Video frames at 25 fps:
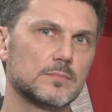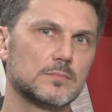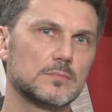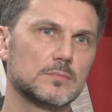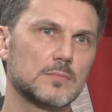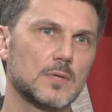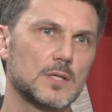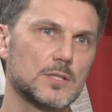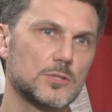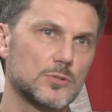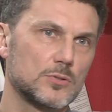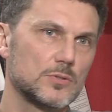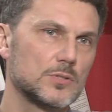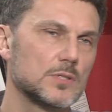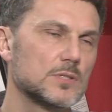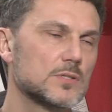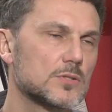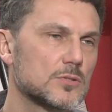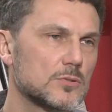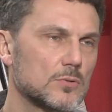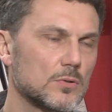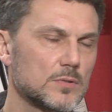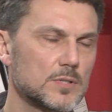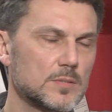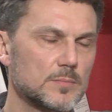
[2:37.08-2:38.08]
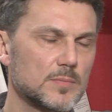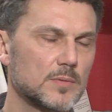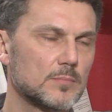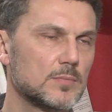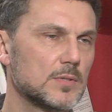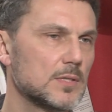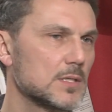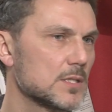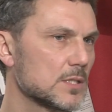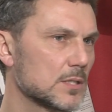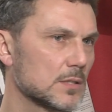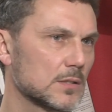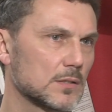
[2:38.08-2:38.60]
ощутить, что тебе
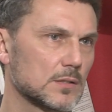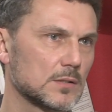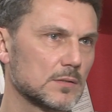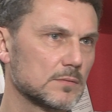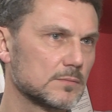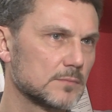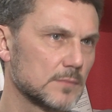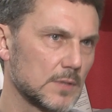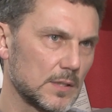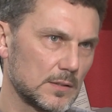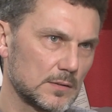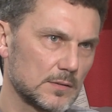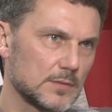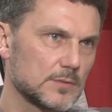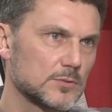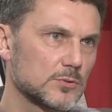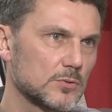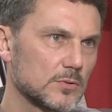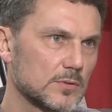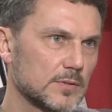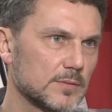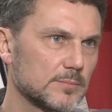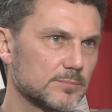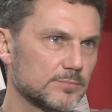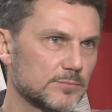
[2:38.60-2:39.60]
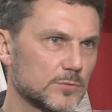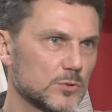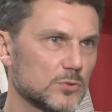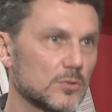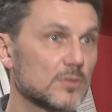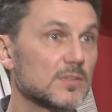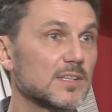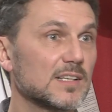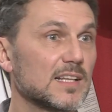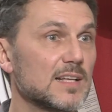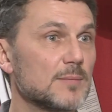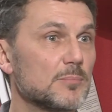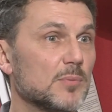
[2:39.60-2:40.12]
ближе, как-то что-то,
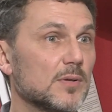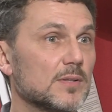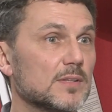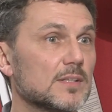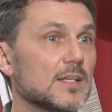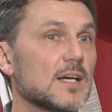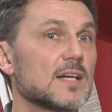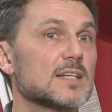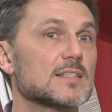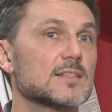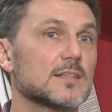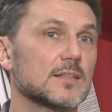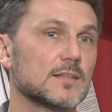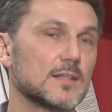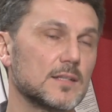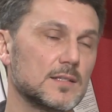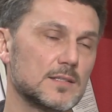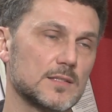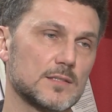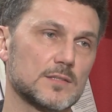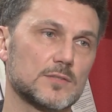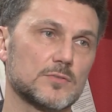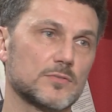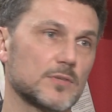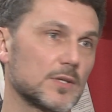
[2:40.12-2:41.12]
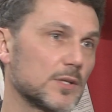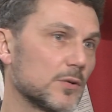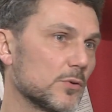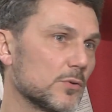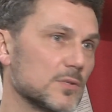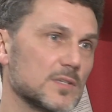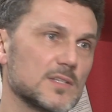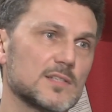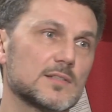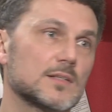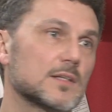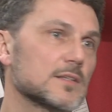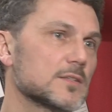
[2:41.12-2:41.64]
что-то най- пытаться найти свое,
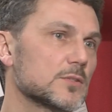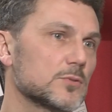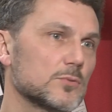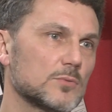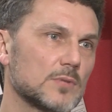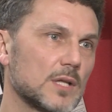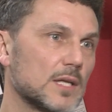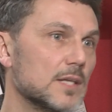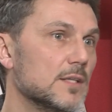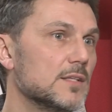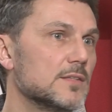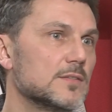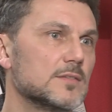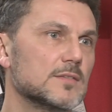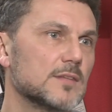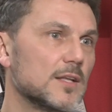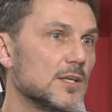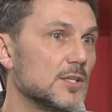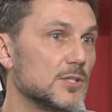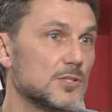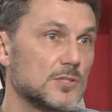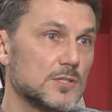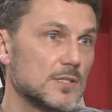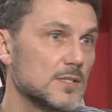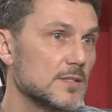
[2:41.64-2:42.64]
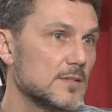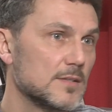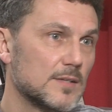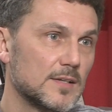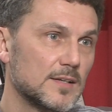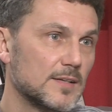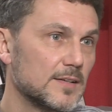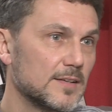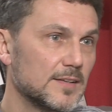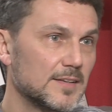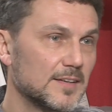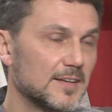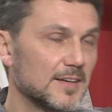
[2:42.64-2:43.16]
не скажу, найти. найти.
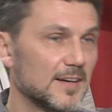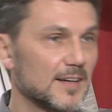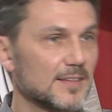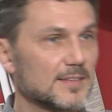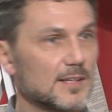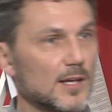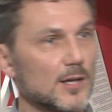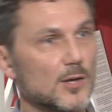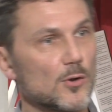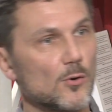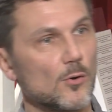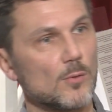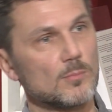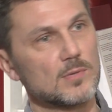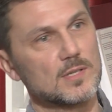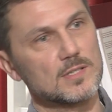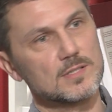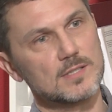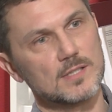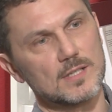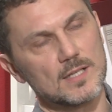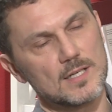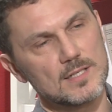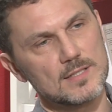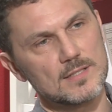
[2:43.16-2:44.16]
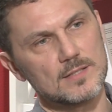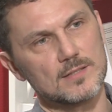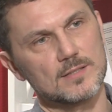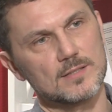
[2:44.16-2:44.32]
Да, но непосредственно предшествовало